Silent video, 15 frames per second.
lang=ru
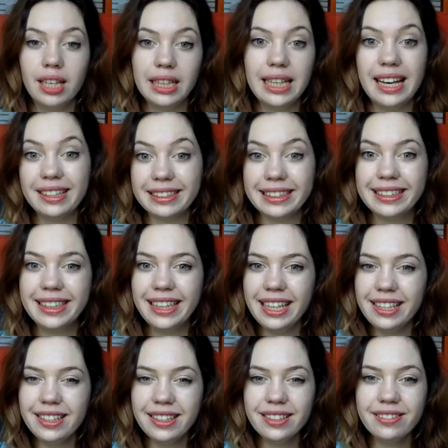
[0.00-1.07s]
Так,
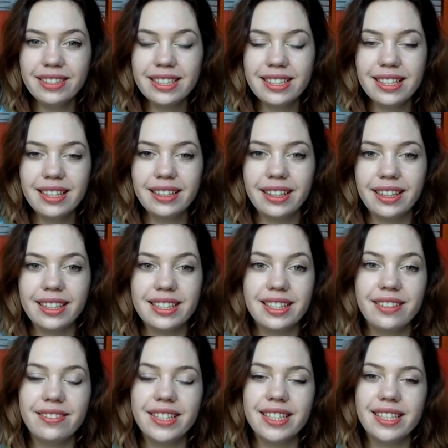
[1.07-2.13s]
тренинговые центры,
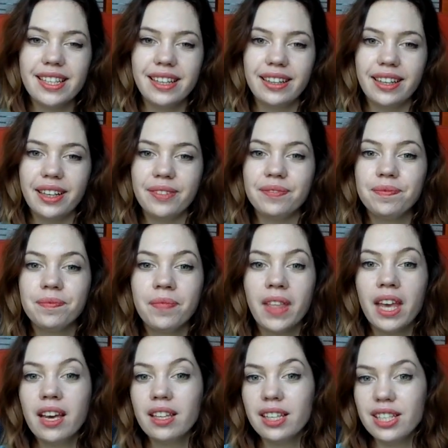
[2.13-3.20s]
языковые центры.
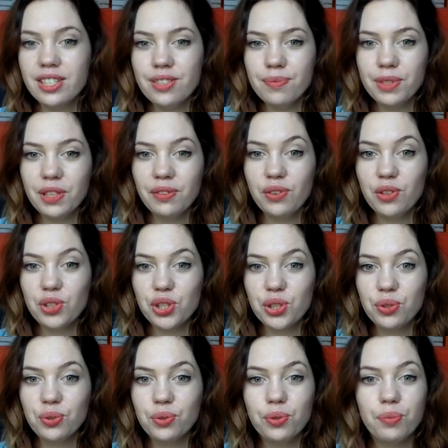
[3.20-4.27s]
Начнем с того,
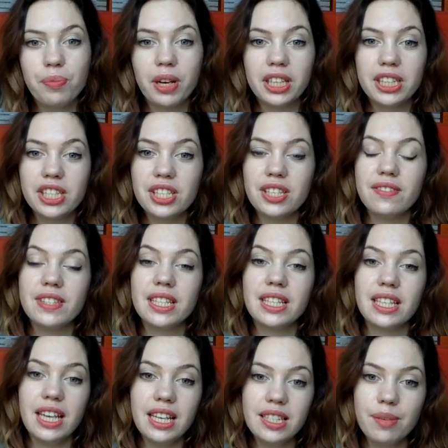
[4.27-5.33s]
что практически все
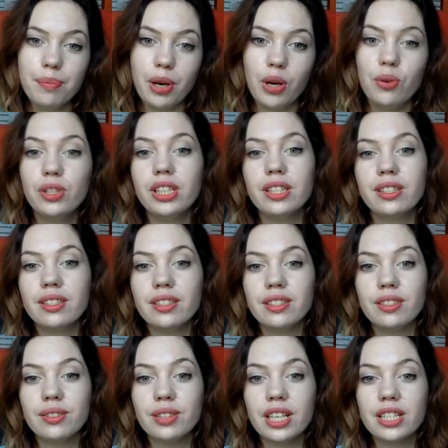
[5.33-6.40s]
занятия проходят
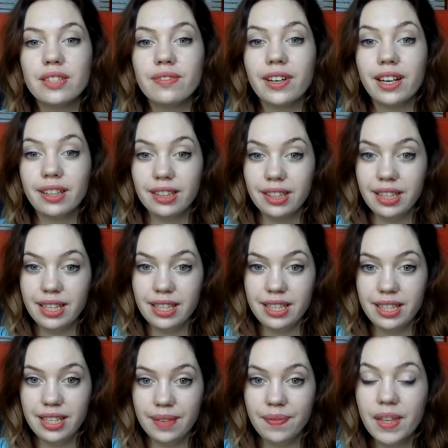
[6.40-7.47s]
э, у нас в выходные
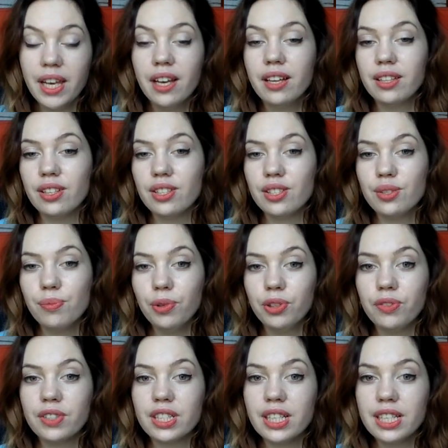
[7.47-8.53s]
дни. То есть
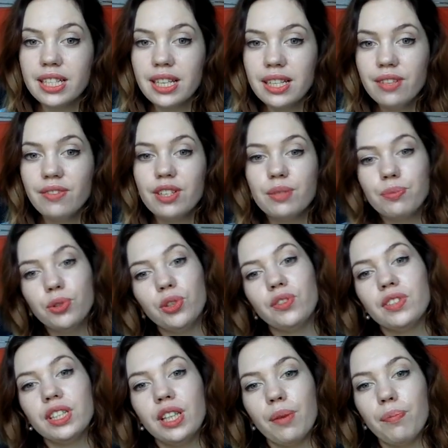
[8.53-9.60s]
суббота и воскресенье у вас
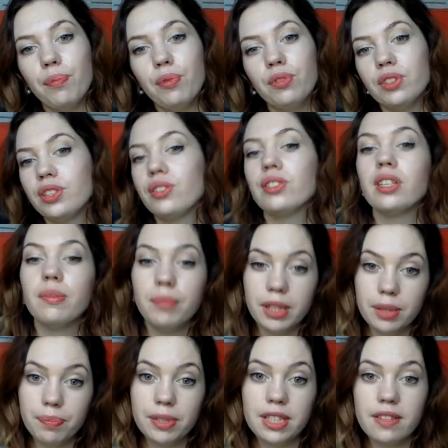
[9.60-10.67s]
будут всегда полностью
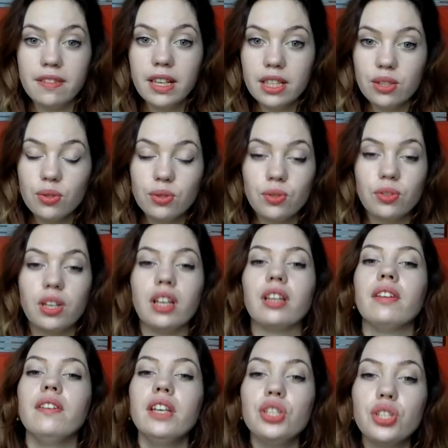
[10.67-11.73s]
забиты под завязку с утра
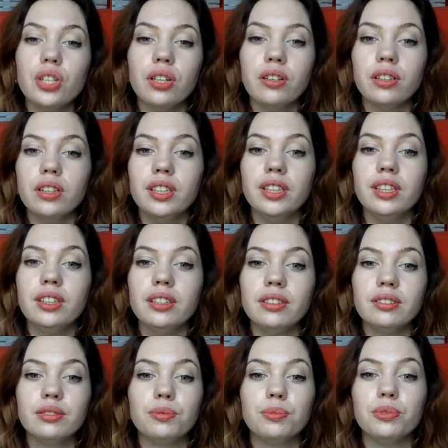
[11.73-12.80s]
до вечера
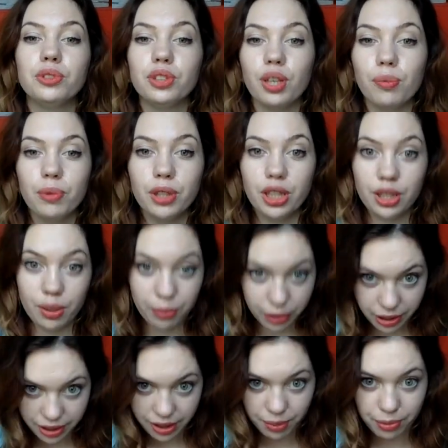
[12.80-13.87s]
и будете работать,
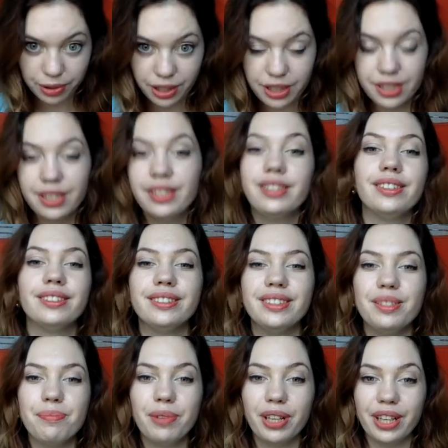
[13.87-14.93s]
работать, работать,
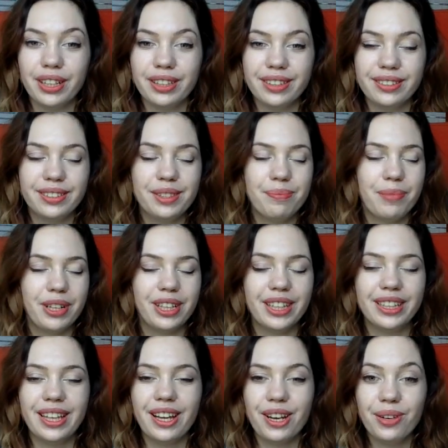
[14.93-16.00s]
не, не
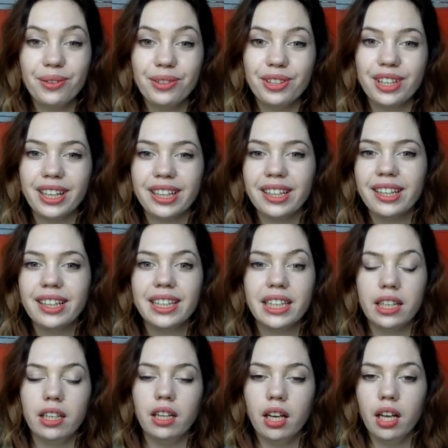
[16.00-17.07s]
покладая рук, как
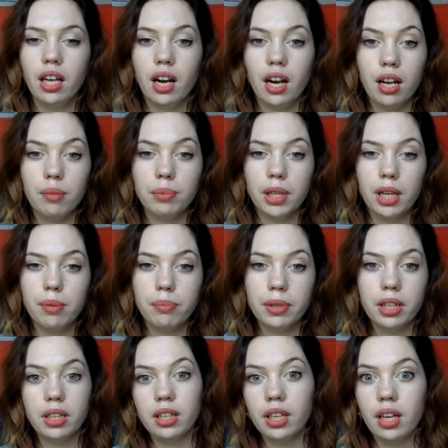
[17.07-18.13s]
я раб
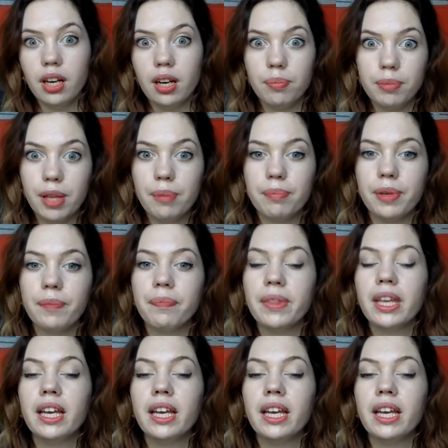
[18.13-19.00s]
лампы, я раб лампы.